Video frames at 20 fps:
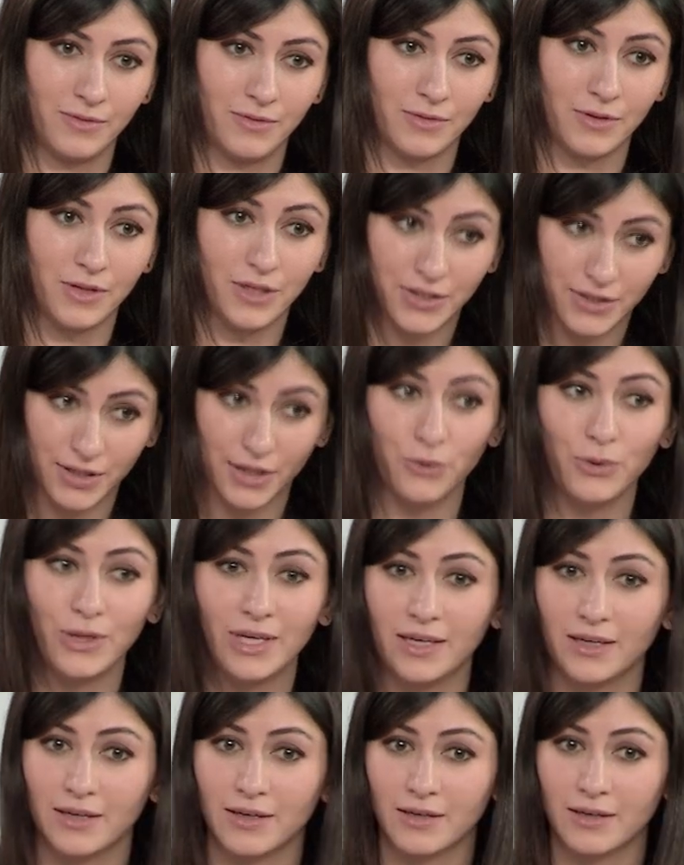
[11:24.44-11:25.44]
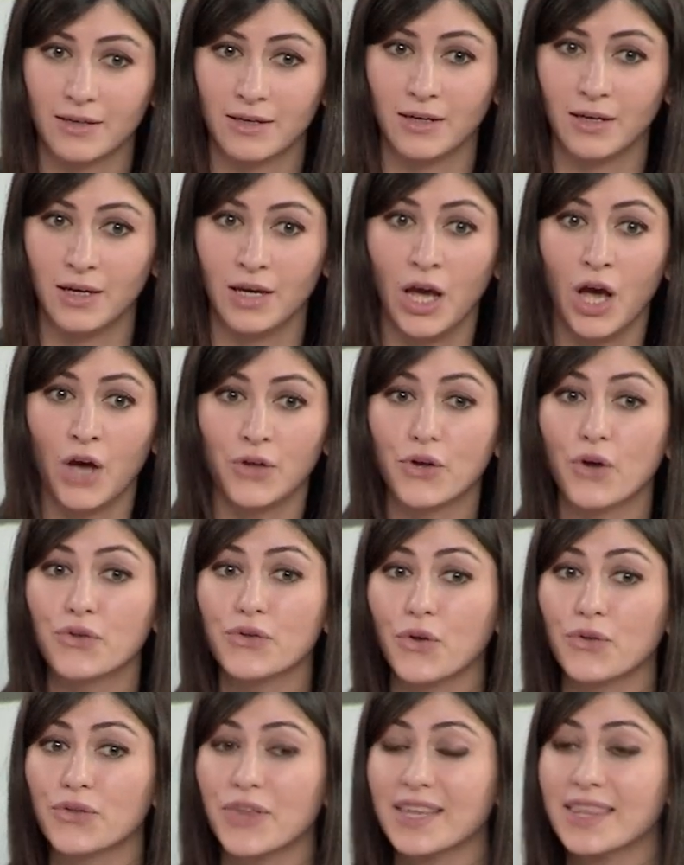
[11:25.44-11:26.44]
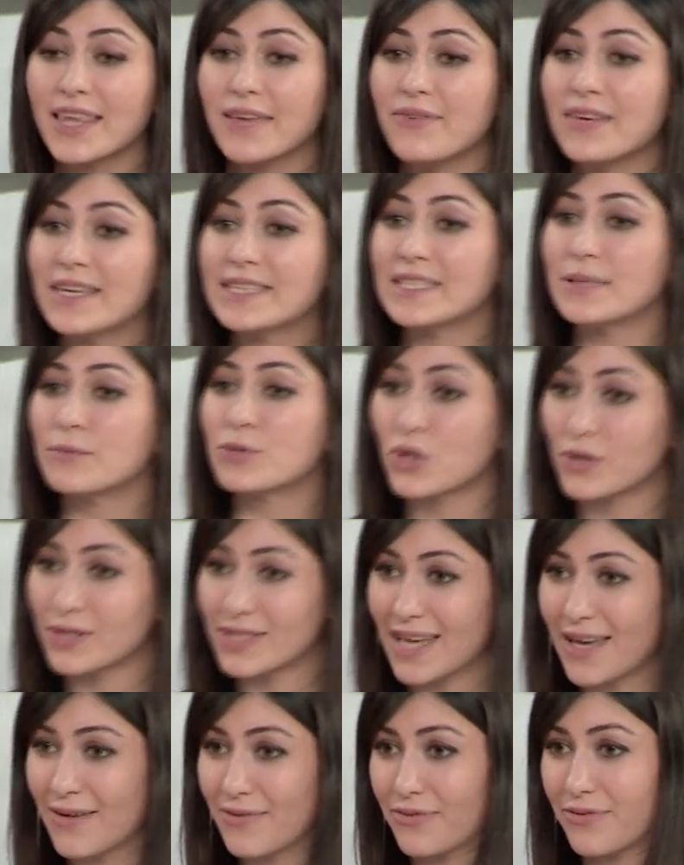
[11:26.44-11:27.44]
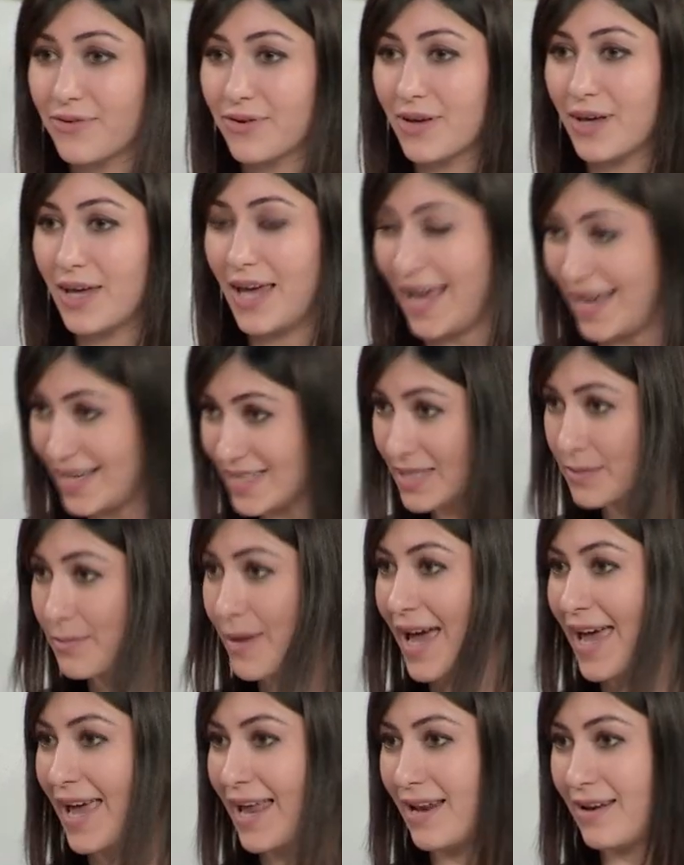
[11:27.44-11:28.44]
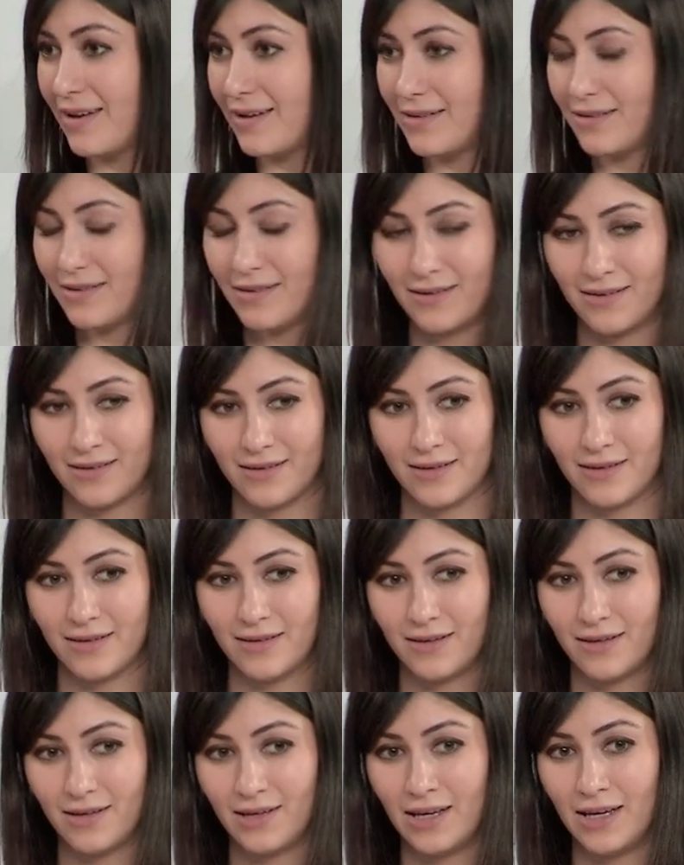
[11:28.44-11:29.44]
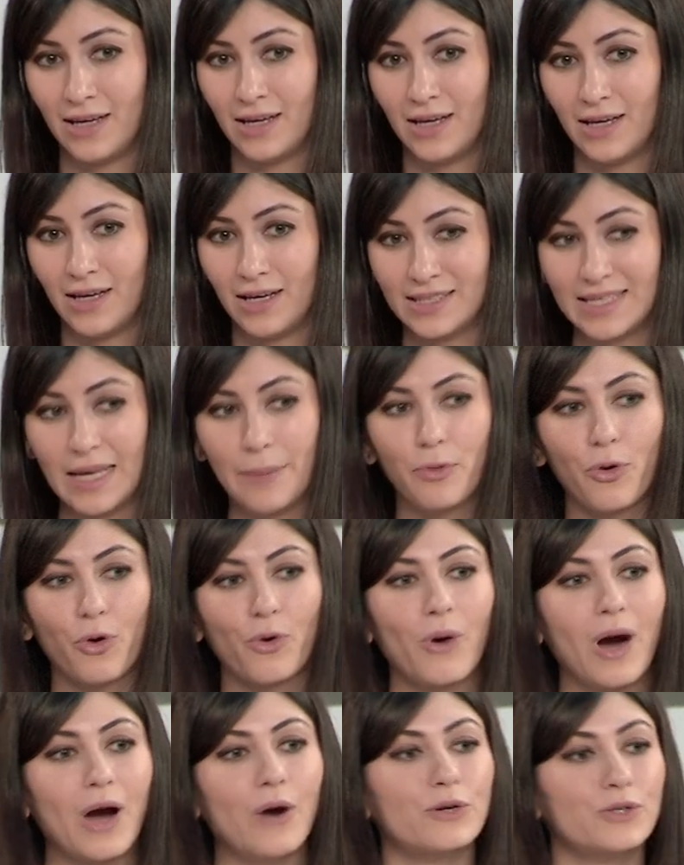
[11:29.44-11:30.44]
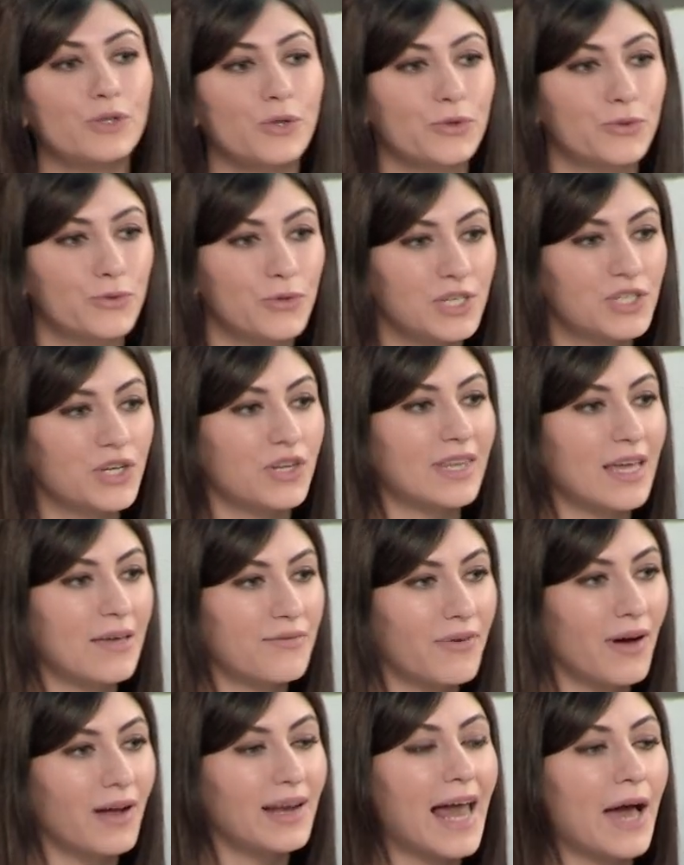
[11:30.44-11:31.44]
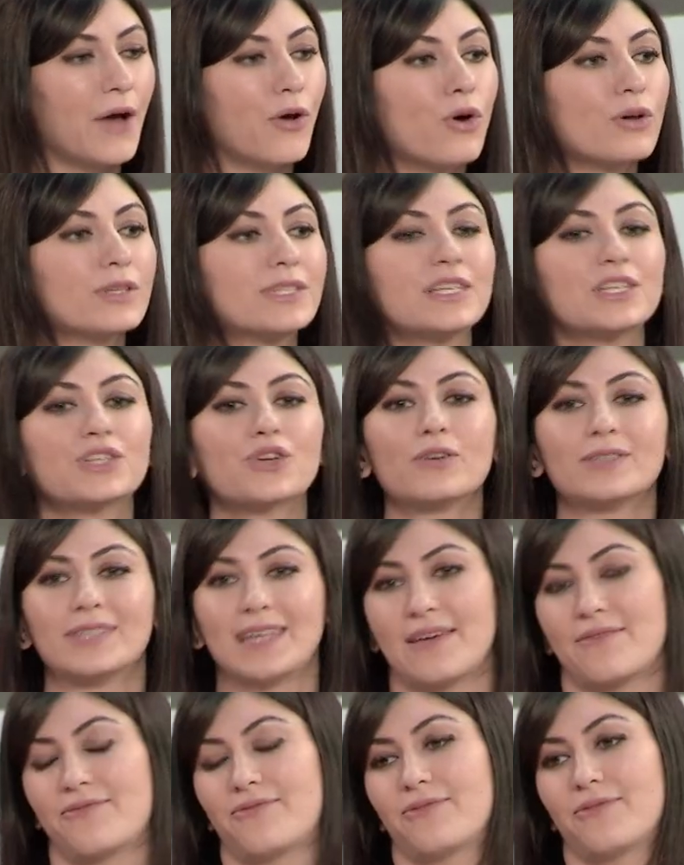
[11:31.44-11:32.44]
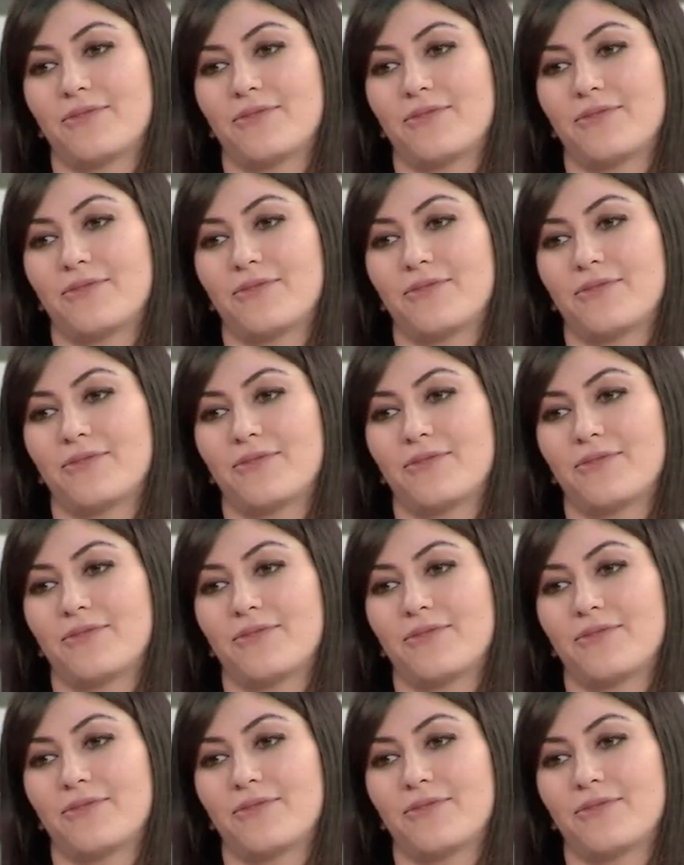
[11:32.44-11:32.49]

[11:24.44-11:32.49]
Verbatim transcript: que celui dont ont été victimes Joseph et Ismaël. C'est pourquoi aujourd'hui je défends la cause de Joseph,